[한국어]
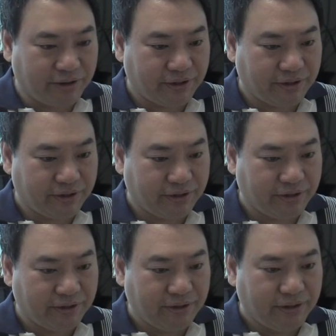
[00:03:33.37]

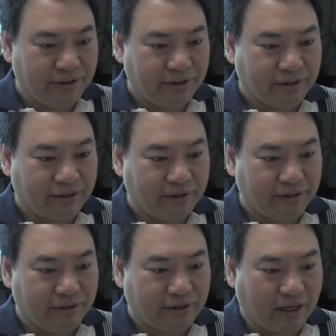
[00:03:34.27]
음.